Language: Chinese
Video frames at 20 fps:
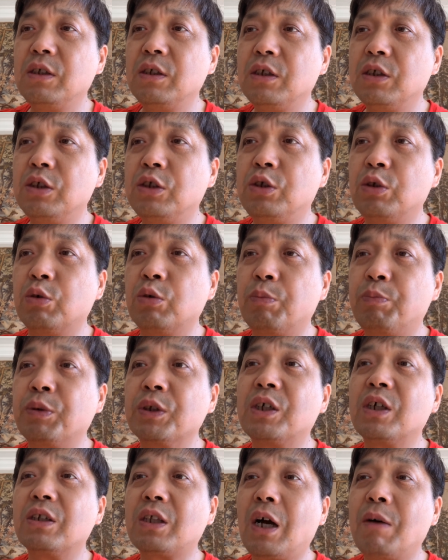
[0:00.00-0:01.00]
就不
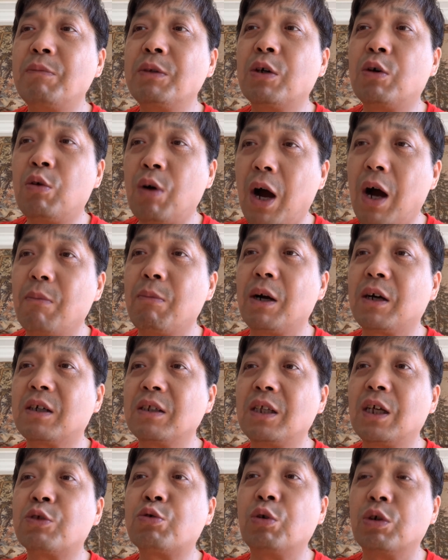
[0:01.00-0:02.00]
听他们的话吧，跟
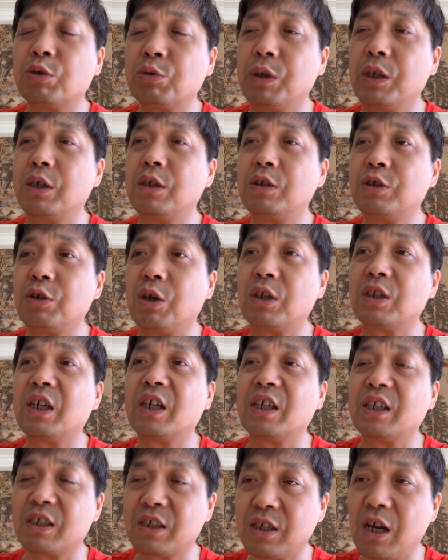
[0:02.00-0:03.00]
他作对，就让他给
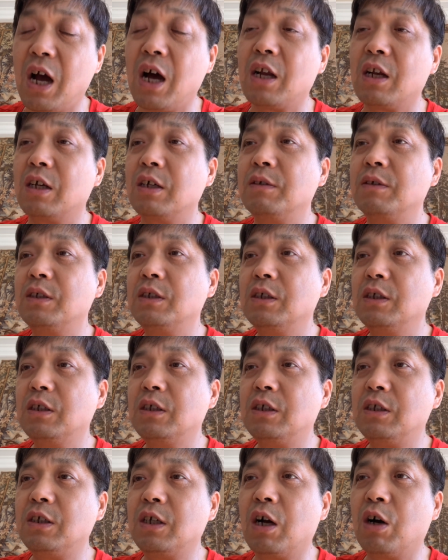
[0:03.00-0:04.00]
杀了。
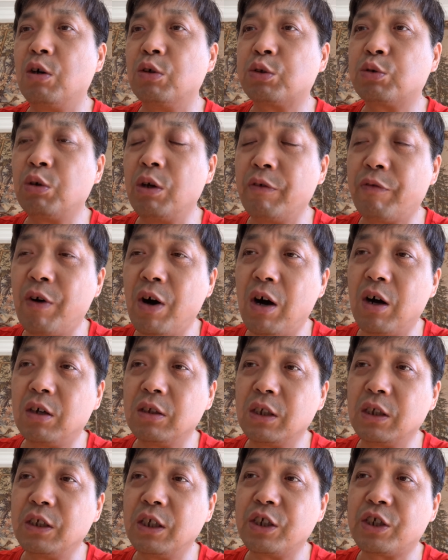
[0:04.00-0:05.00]
然后对方
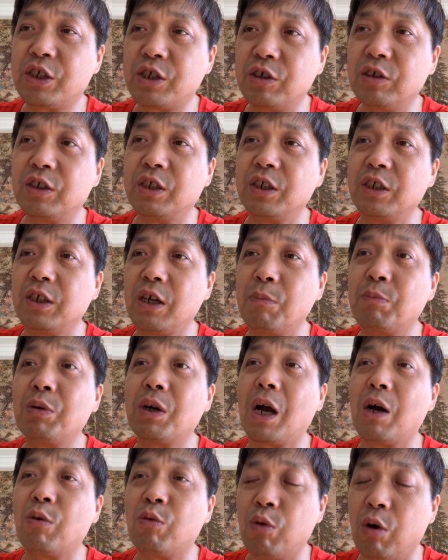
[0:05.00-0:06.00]
呢，那尸体也不
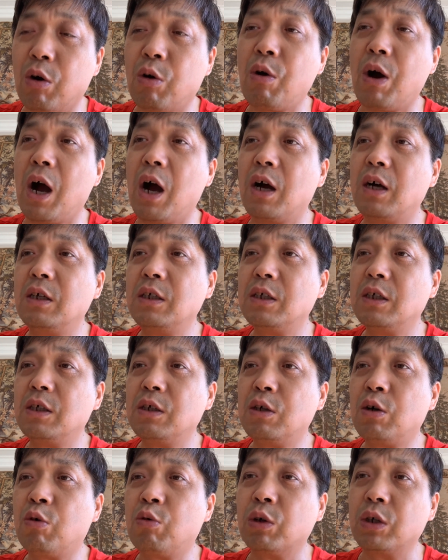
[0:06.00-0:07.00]
敢火化，
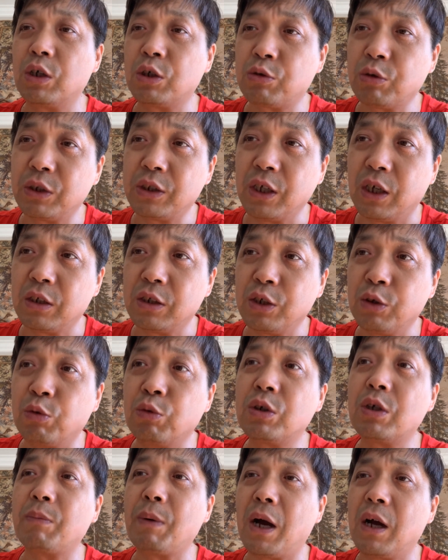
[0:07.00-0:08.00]
或者说想留
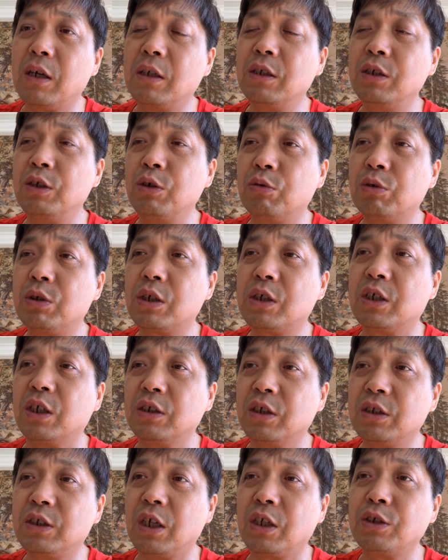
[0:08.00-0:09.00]
着吧，留着可
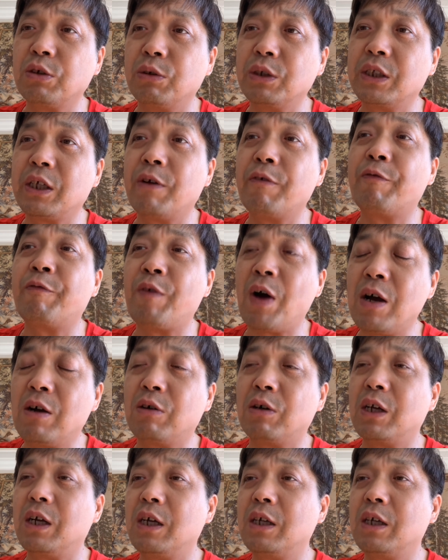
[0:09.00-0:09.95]
能想有一天翻过来，